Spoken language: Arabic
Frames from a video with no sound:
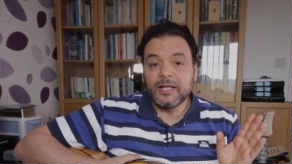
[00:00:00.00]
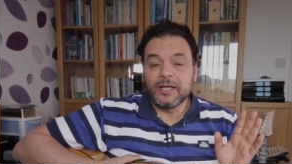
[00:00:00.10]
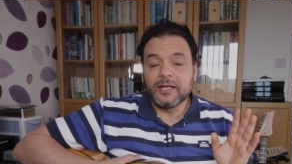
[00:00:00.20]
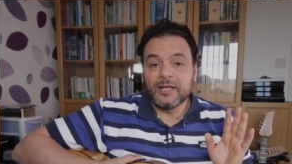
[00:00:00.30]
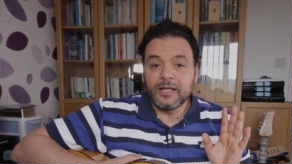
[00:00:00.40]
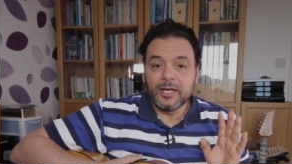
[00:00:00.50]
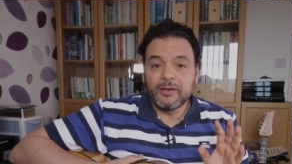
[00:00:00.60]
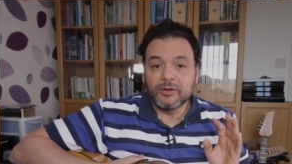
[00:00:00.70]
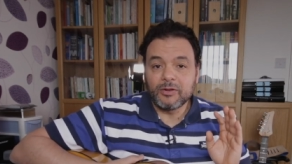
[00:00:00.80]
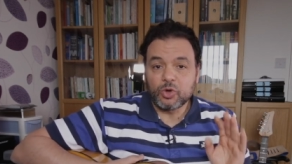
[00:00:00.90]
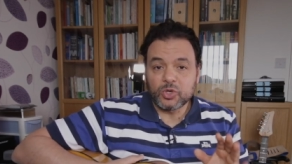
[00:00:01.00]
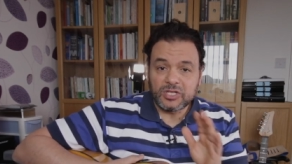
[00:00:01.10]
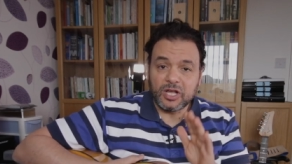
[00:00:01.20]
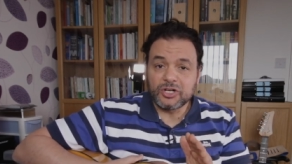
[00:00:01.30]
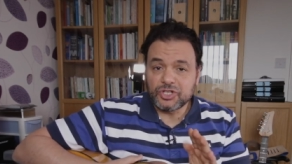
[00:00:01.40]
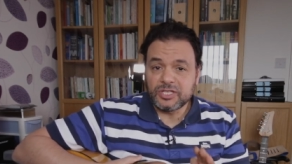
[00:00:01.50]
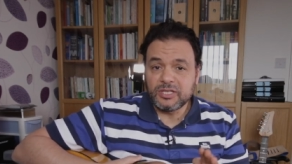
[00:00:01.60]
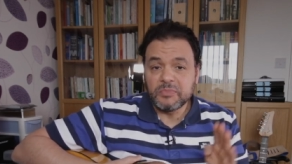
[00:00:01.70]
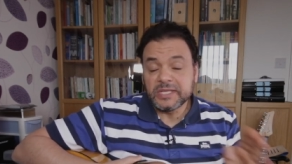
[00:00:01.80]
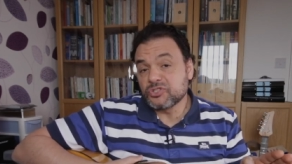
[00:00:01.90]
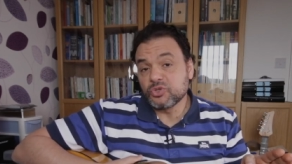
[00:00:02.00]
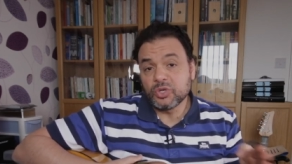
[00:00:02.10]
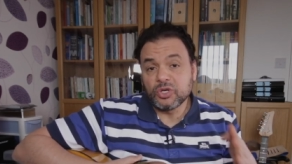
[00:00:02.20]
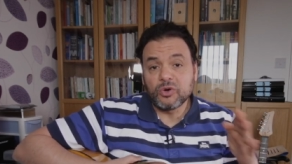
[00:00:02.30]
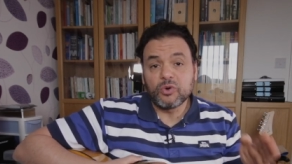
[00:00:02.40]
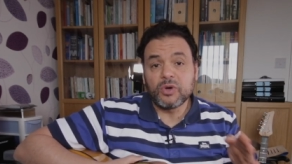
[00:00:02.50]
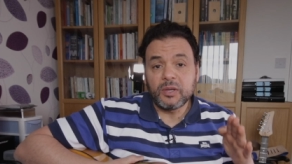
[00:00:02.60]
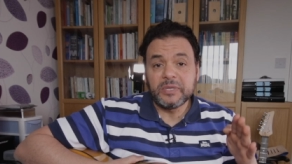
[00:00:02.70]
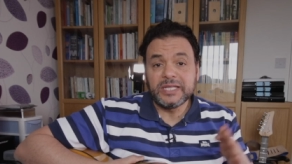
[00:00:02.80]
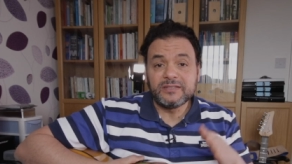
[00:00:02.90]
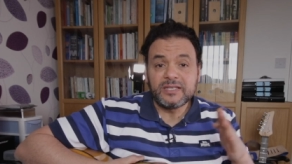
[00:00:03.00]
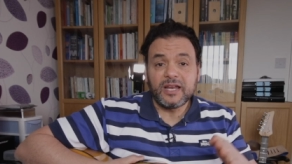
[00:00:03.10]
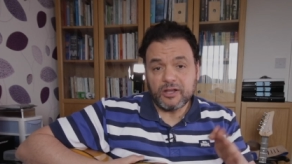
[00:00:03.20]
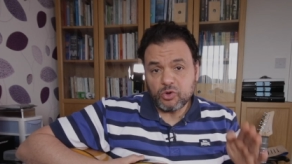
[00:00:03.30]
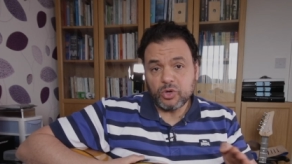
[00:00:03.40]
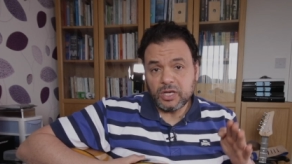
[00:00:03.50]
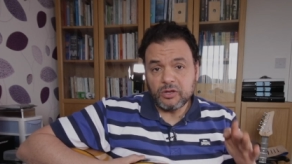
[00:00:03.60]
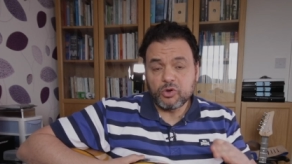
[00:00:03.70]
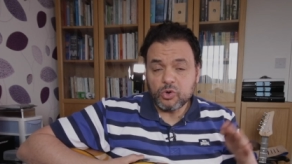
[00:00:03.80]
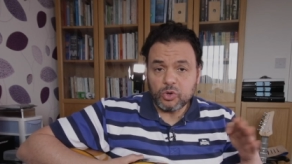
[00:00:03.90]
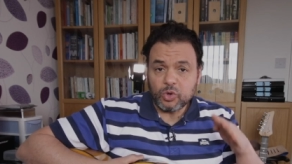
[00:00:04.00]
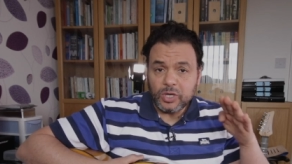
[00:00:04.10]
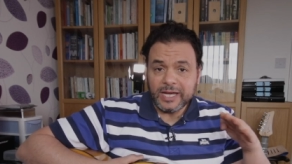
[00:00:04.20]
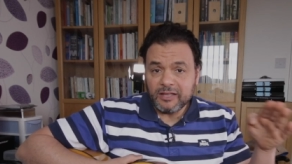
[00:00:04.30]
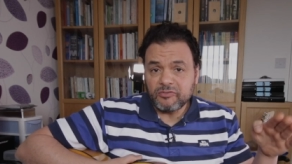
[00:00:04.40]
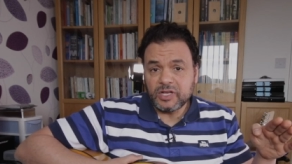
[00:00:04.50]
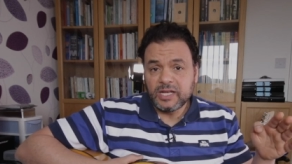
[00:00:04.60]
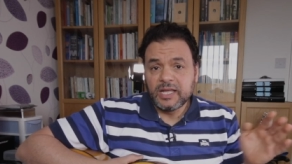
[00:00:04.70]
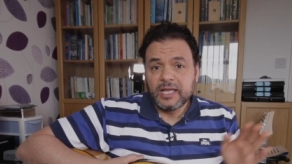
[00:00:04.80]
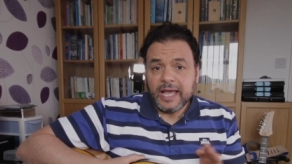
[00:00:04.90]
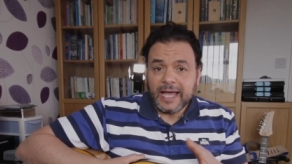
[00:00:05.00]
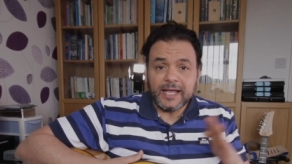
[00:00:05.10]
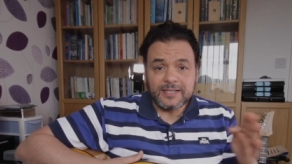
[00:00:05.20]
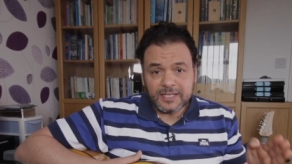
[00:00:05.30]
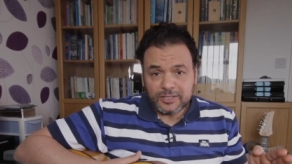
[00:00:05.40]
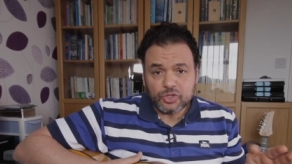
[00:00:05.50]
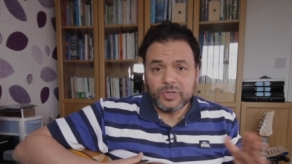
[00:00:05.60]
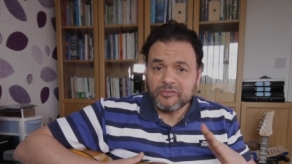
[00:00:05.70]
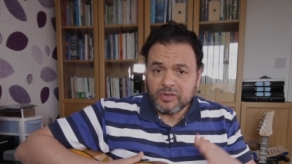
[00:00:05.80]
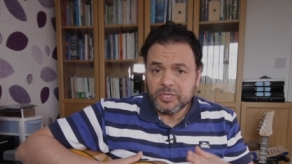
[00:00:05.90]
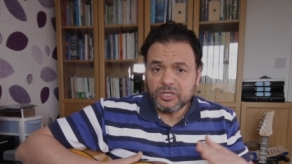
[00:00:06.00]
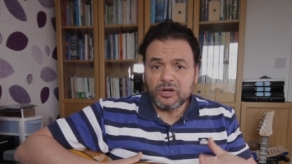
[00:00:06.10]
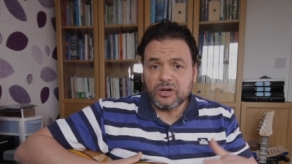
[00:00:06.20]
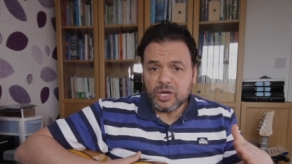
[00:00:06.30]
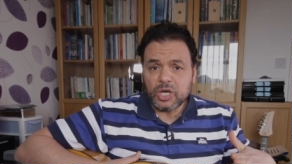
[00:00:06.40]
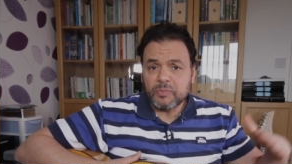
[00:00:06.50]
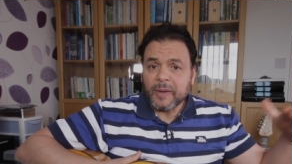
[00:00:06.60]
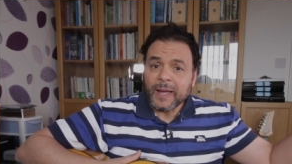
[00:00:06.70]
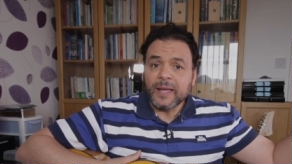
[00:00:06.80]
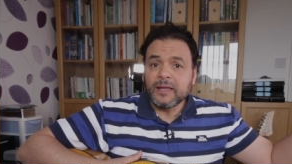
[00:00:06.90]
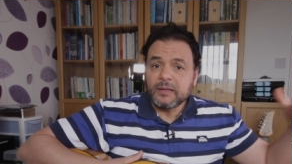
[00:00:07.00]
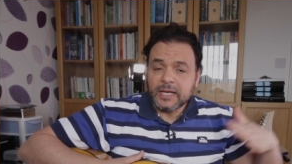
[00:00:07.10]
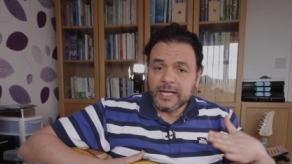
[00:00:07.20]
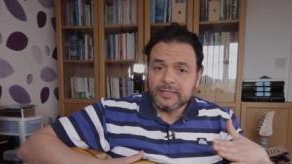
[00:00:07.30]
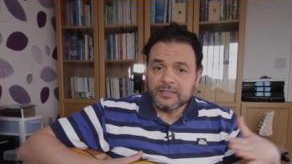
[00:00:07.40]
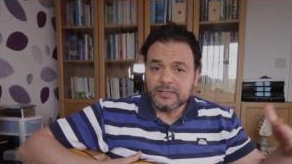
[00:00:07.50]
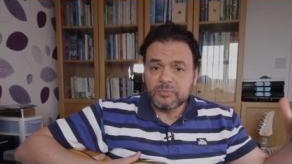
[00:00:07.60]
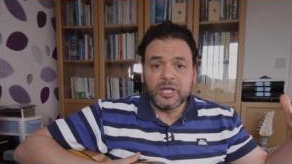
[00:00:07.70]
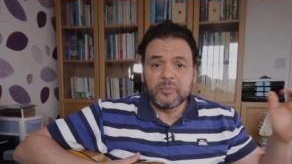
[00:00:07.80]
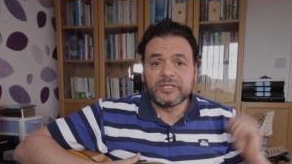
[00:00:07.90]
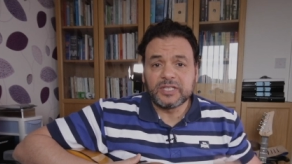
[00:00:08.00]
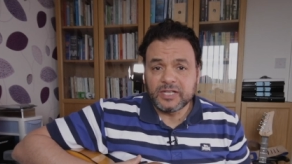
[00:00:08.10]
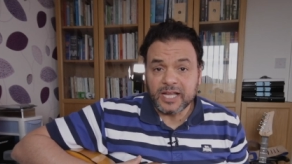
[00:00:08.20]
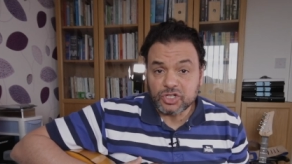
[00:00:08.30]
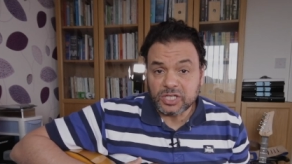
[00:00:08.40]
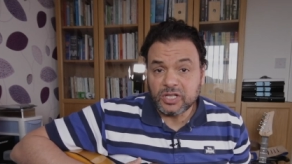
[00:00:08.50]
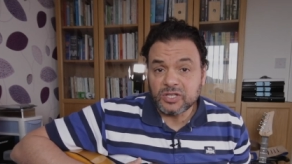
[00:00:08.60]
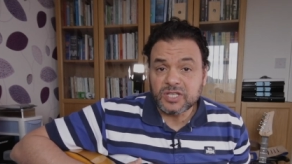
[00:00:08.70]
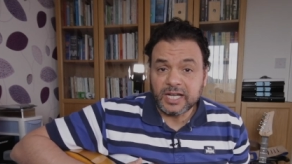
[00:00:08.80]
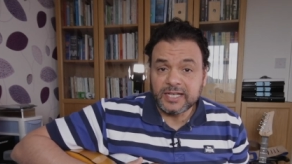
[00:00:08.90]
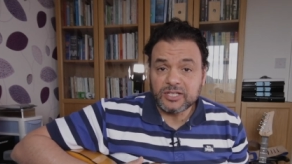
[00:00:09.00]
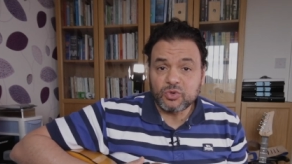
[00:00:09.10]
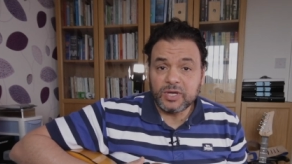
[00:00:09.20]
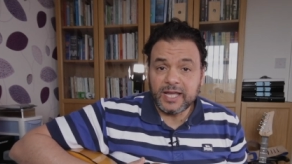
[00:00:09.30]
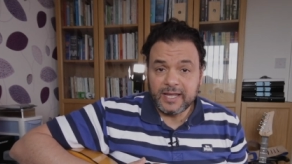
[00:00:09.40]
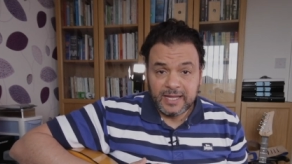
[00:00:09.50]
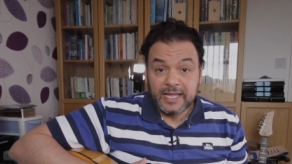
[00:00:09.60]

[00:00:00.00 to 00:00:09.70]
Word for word: آه، الكورس الار جي تي ميزته ان هو بيدي لك كل كل ليفل حاجه زياده شويه فبيدرجك معاه انك انت تبدا بالتدريج عشان كده انصح الناس كلها